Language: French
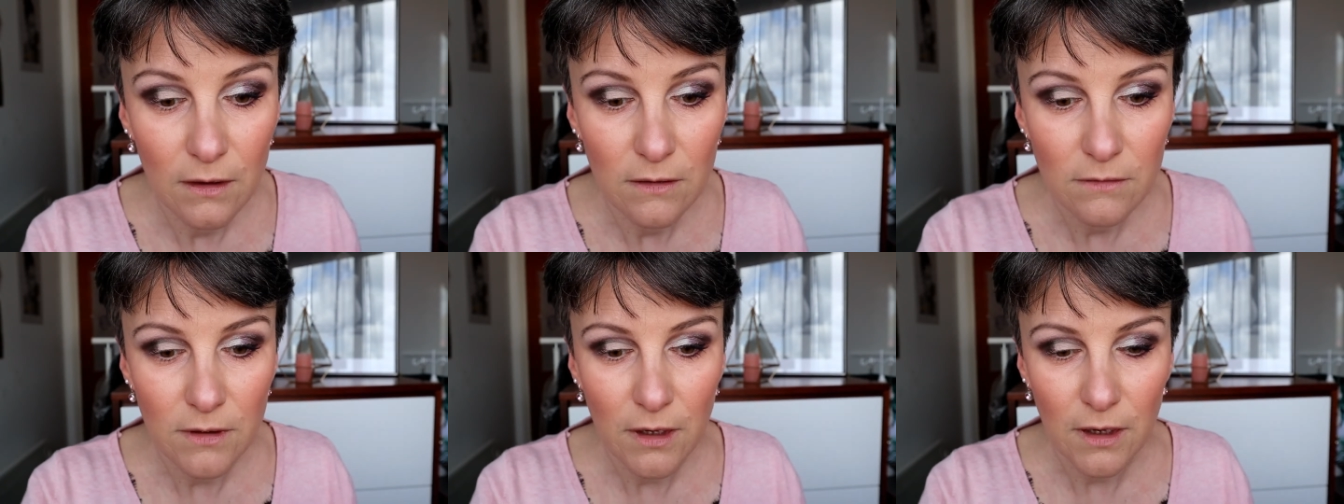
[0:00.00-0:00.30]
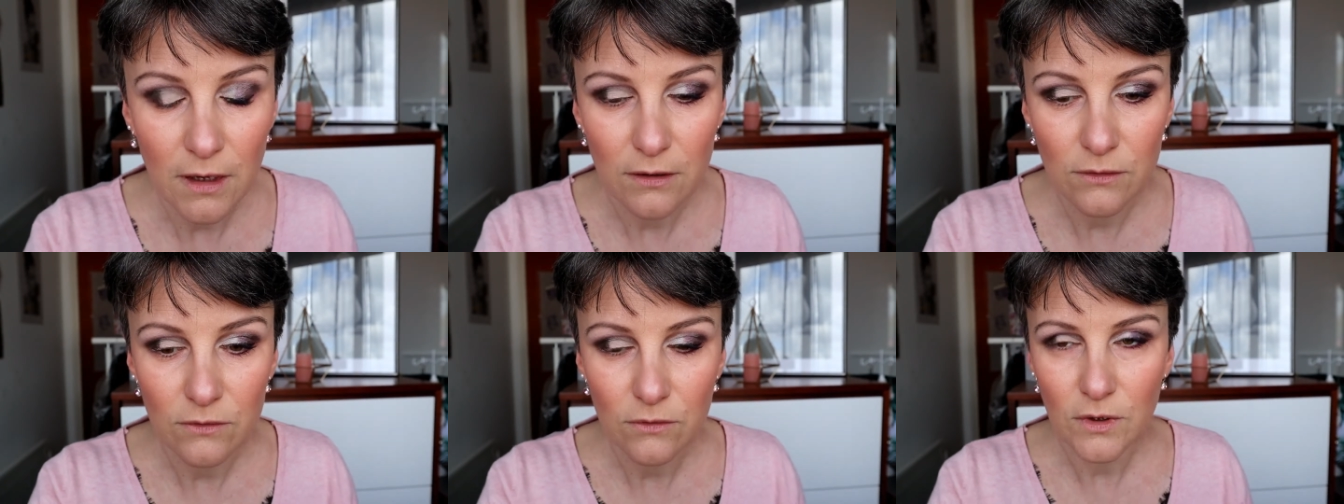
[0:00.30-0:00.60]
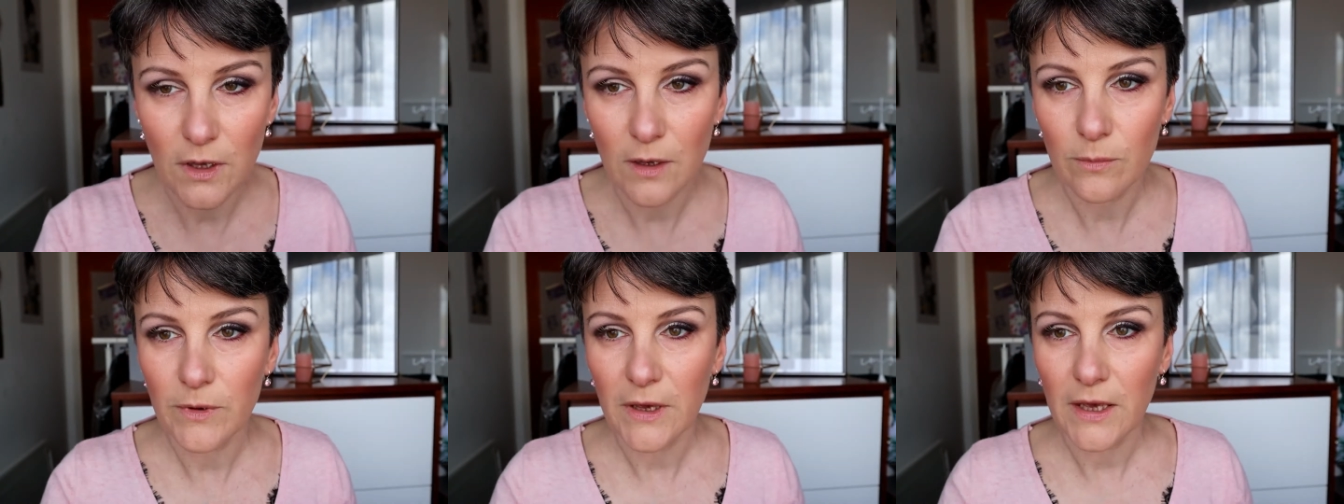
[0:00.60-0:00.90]
Voilà,
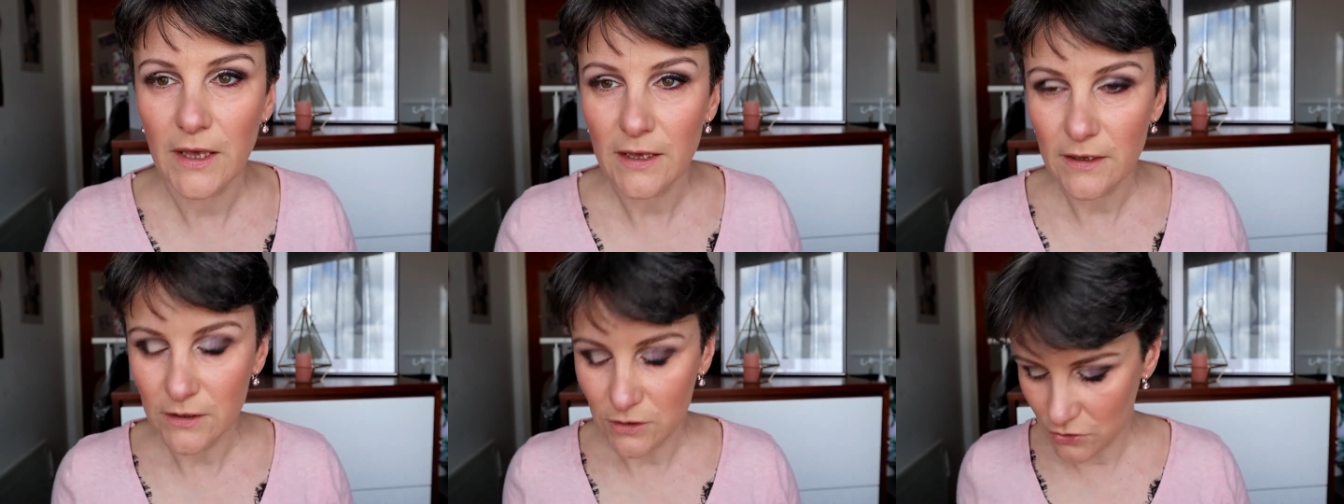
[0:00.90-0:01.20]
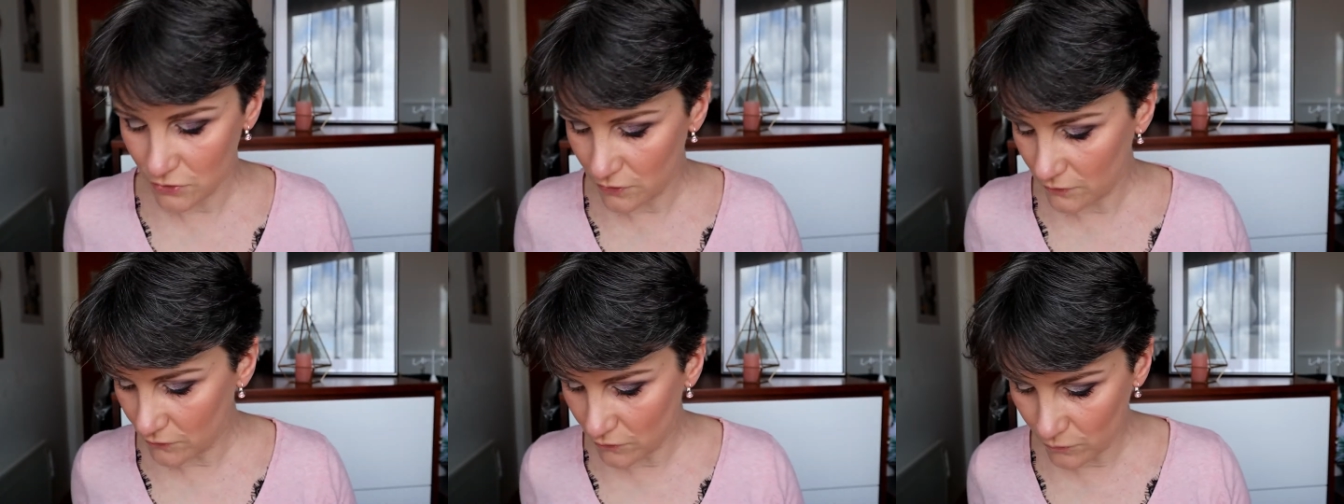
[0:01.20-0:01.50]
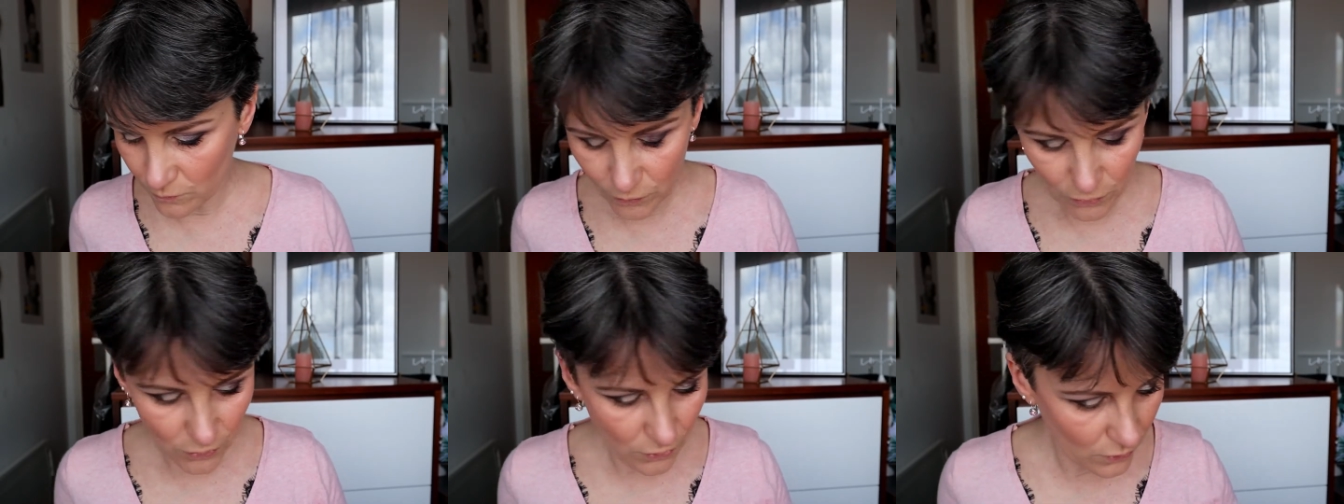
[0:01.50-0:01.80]
donc après je suis
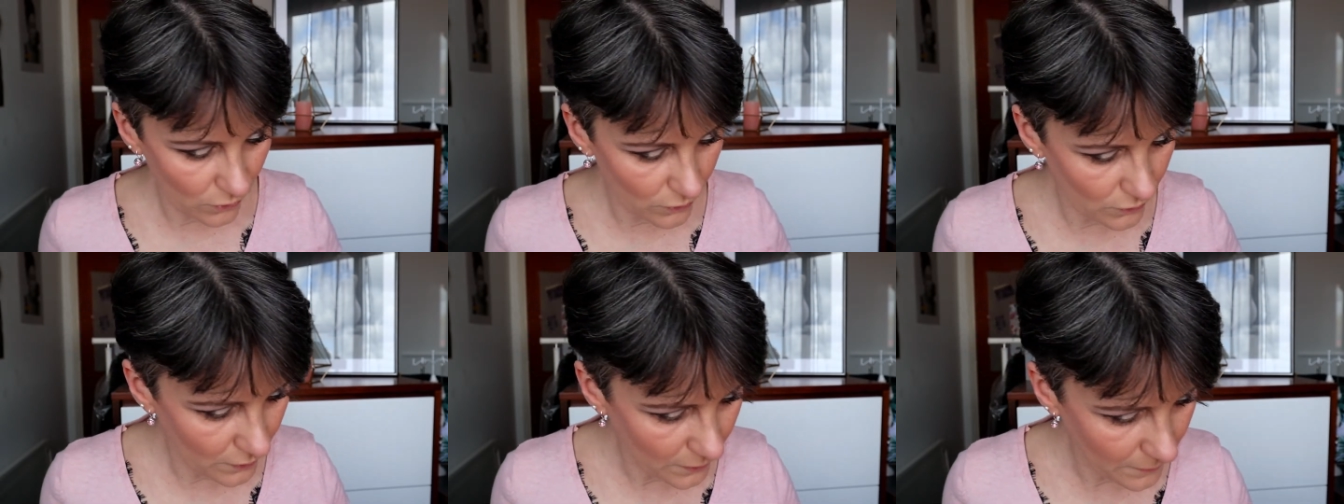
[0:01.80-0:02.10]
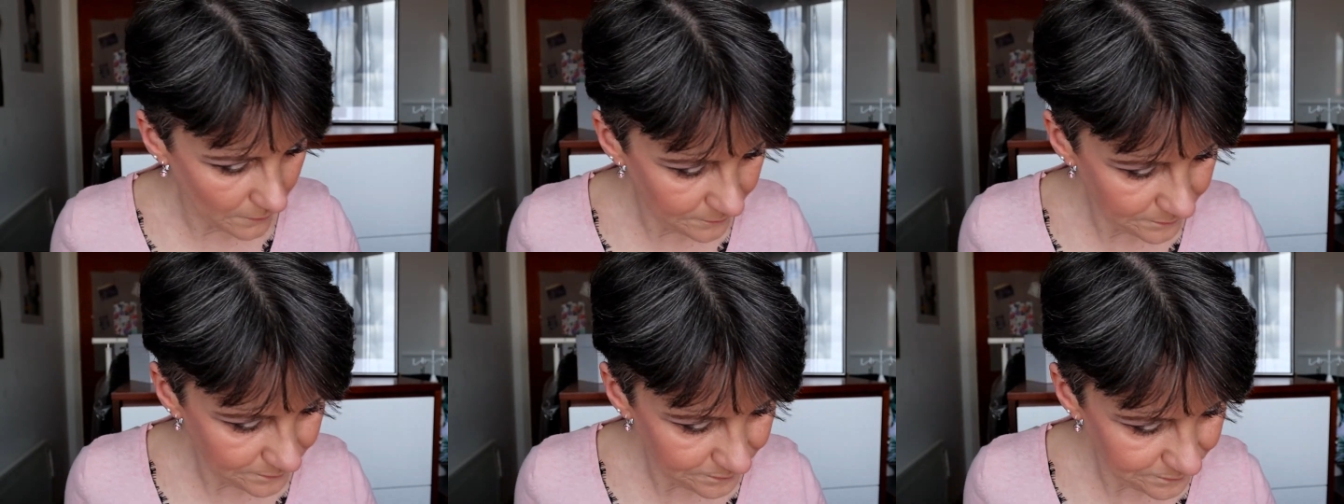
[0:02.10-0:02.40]
venue prendre